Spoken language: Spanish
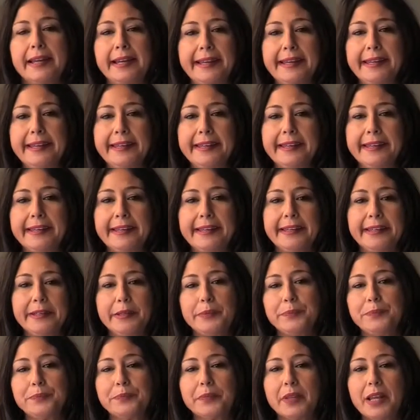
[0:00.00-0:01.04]

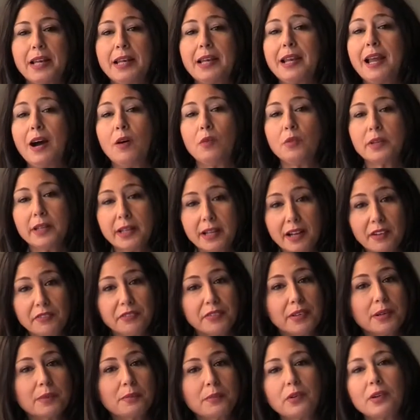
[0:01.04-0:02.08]
Em, la única
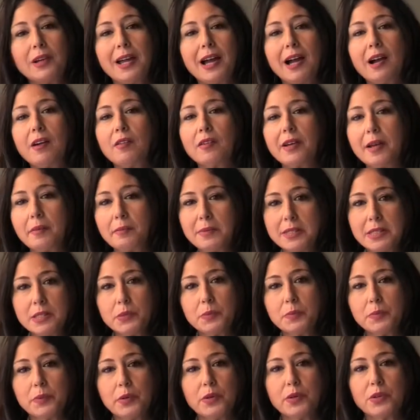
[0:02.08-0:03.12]
fórmula ahora
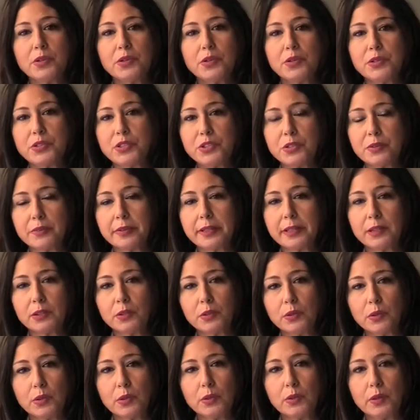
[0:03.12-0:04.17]
mismo, sobre
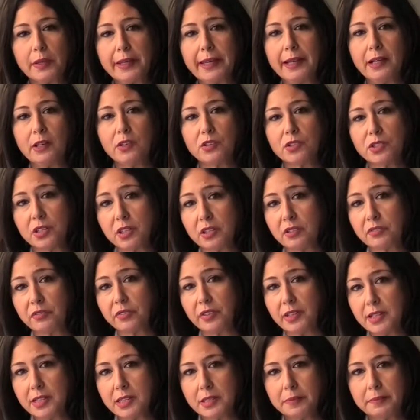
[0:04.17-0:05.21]
todo en los
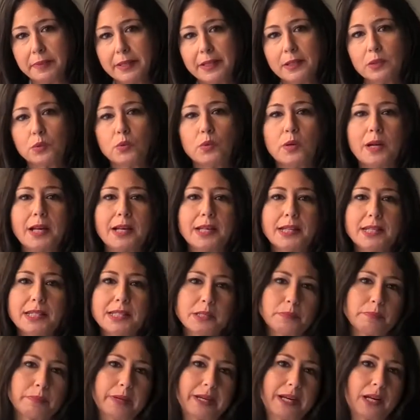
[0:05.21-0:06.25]
desfiles
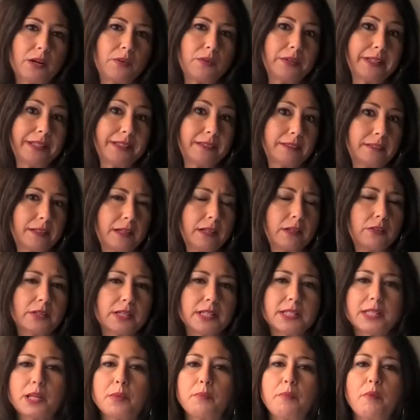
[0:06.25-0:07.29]
virtuales, para conectar
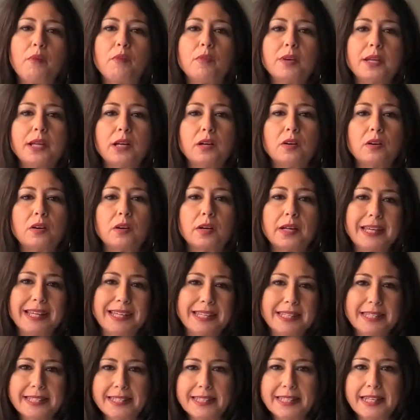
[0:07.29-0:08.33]
con ese público
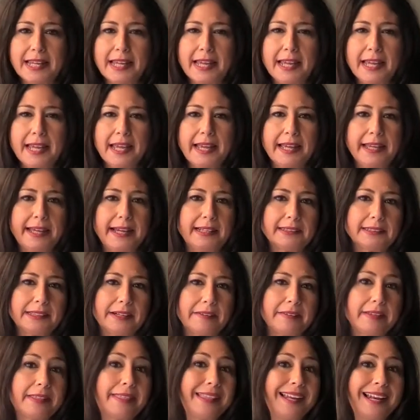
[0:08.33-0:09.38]
es a
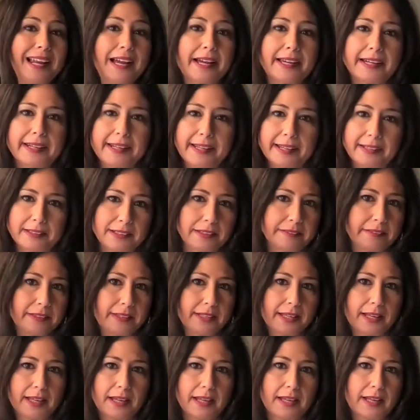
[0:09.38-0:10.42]
través de la
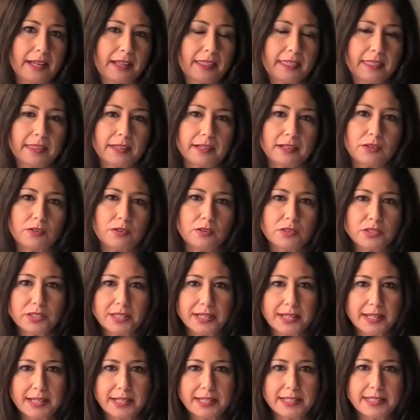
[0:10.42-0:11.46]
creatividad, hacer
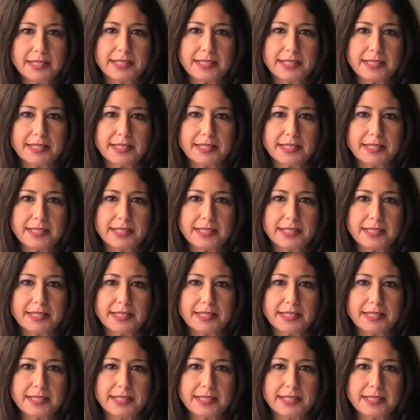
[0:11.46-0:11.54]
cosas